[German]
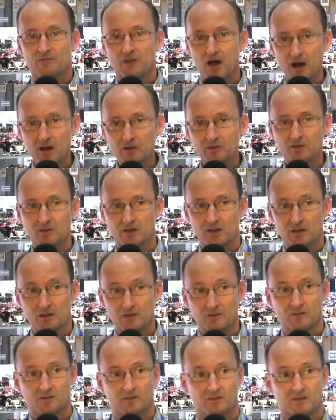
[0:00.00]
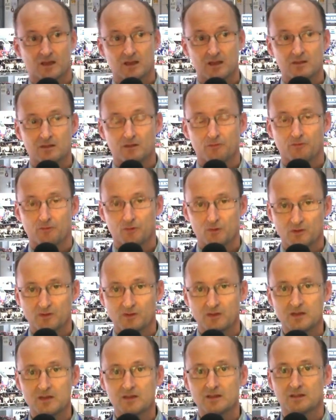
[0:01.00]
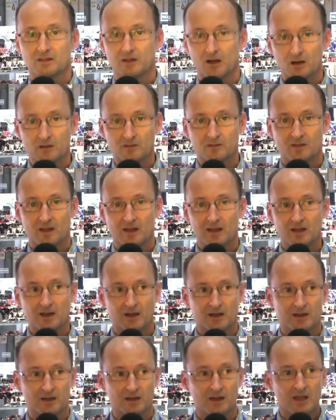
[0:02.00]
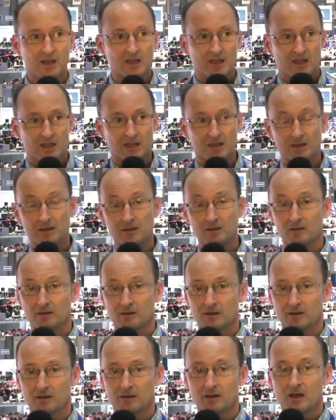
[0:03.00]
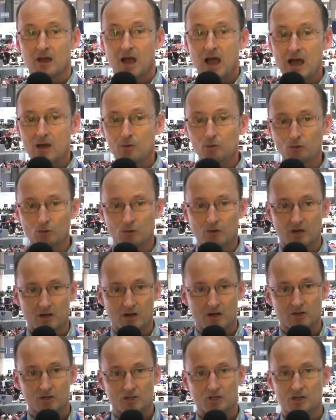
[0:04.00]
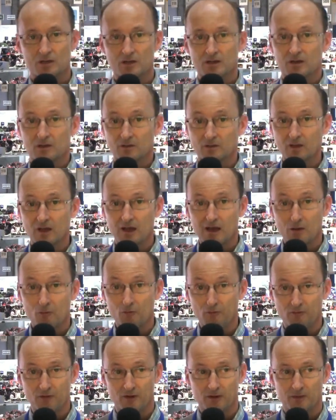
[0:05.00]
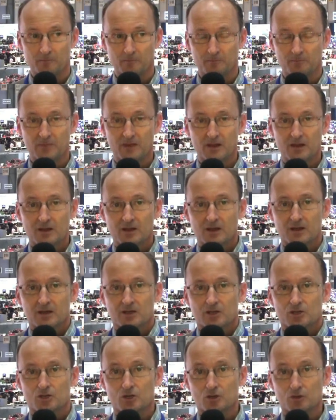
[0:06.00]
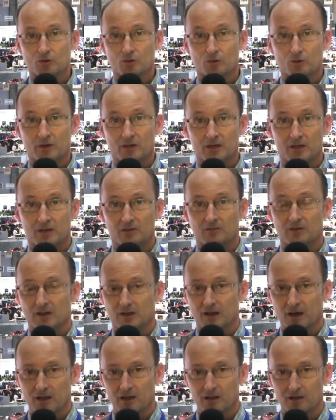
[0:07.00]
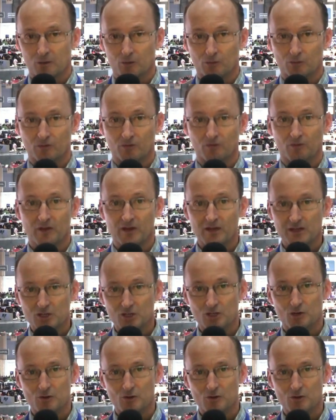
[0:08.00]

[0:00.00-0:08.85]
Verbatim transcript: was gibt es denn für Sie tatsächlich in der Autogarage zu kaufen. Jean-Louis Vidal und Felix